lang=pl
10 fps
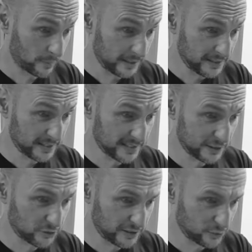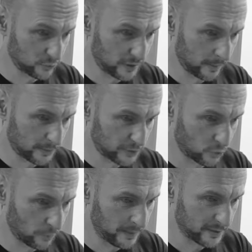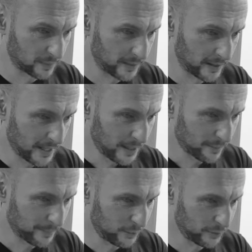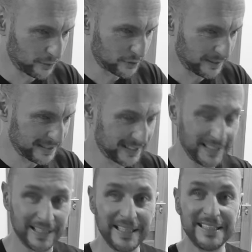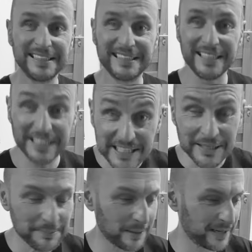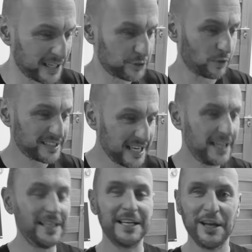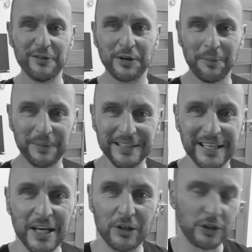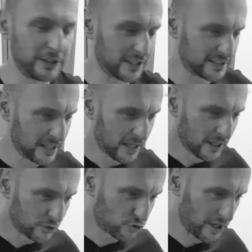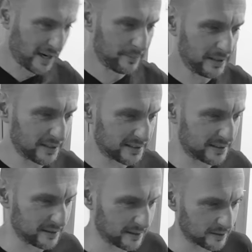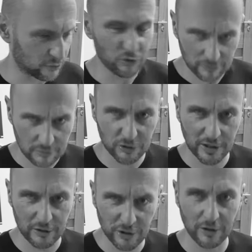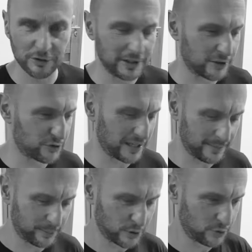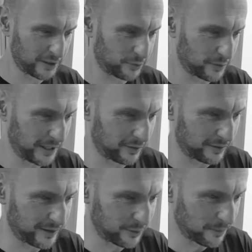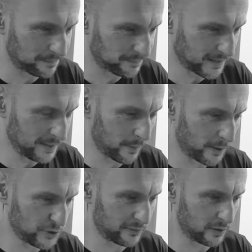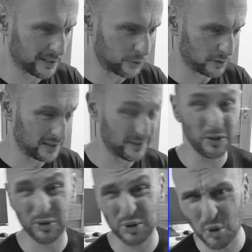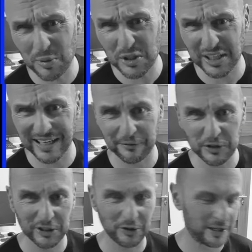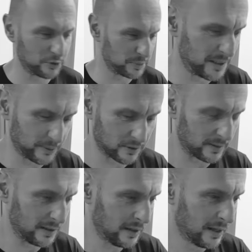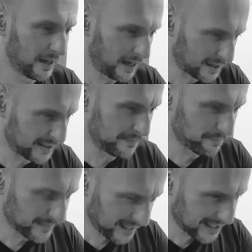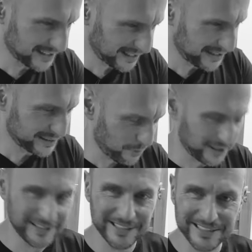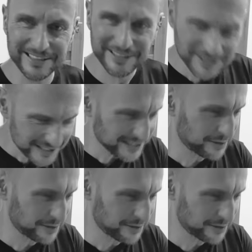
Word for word: Dobra, i teraz za cztery stówki, popatrzcie, kupimy sobie brakującą literkę z I, mamy hasło Say, level complete, no i teraz czarami nas, e, czar, czarodziej nas czarami przerzuca do drugiego levelu i popatrzcie, jak wygląda drugi level. No tu mi się graficznie trochę mniej podoba, ale, ale dalej jest ładnie, jest, jest,